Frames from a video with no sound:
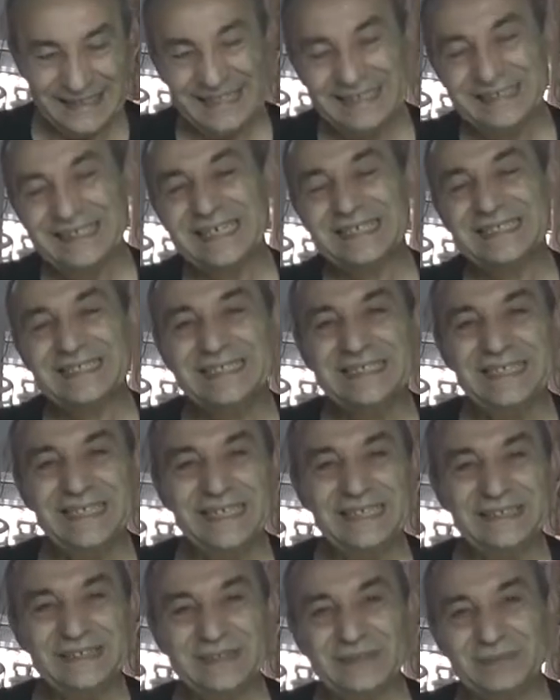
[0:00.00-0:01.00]
darci
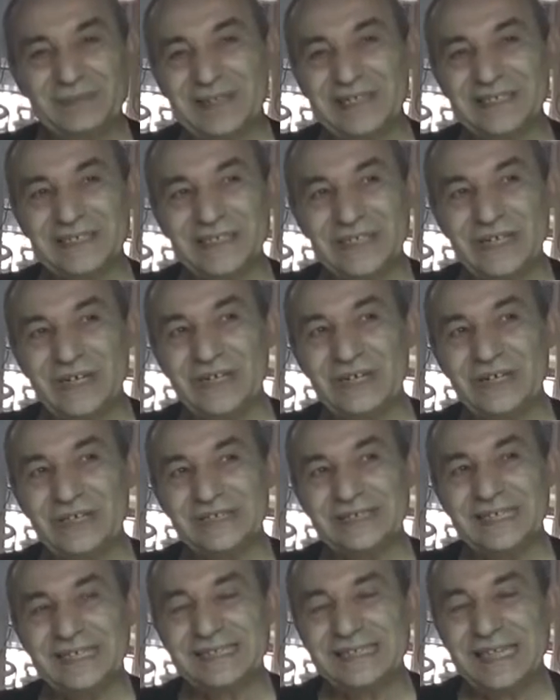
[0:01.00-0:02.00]
dentro, perché sennò
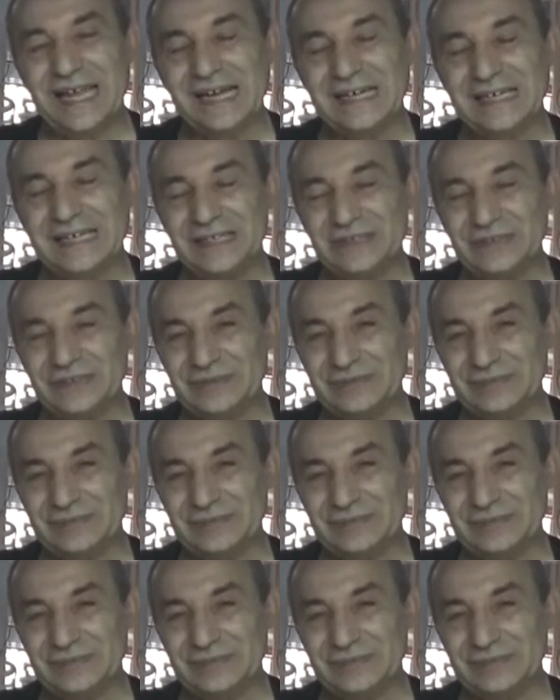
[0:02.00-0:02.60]
si attaccano